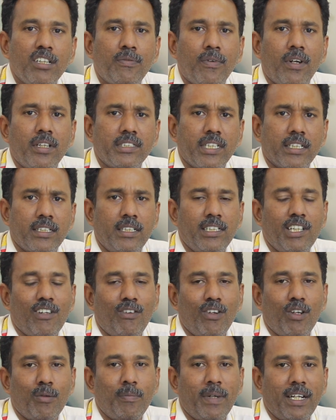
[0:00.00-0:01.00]
இன்ஃப்ராஸ்ட்ரக்சர்
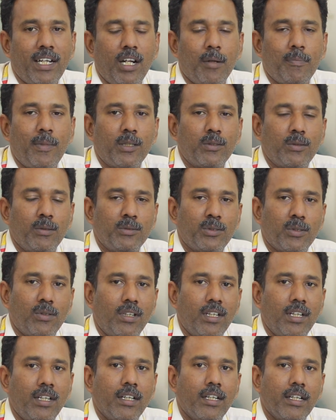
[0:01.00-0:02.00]
டெவலப்மெண்ட்டில் பார்த்தோம்னு
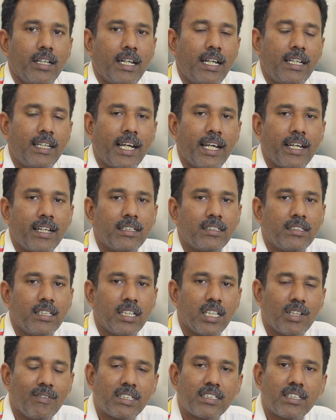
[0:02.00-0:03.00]
சொன்னால் ரெண்டாயிரத்தி
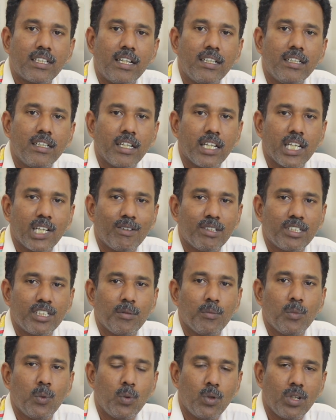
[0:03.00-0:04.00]
இருபத்தி ரெண்டு இருபத்தி
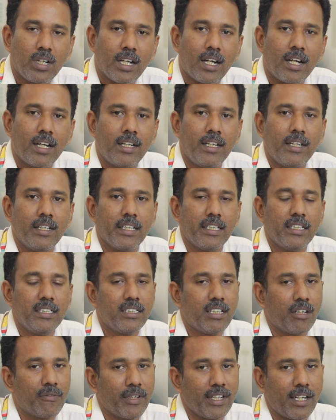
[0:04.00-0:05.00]
மூணுக்கான
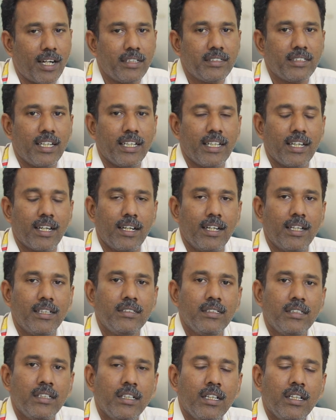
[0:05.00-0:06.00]
இந்த ஃபினான்ஷியல் இயரில்
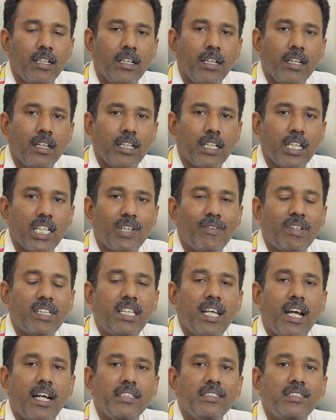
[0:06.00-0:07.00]

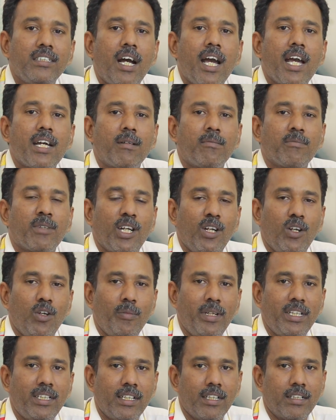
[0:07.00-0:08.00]
இருபத்தி அஞ்சாயிரம்
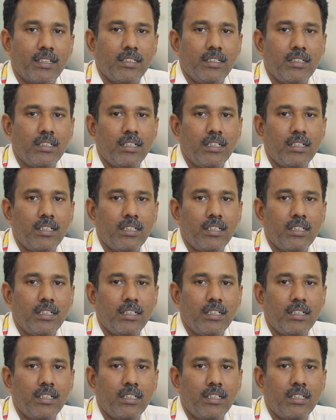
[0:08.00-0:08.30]
கிலோமீட்டர்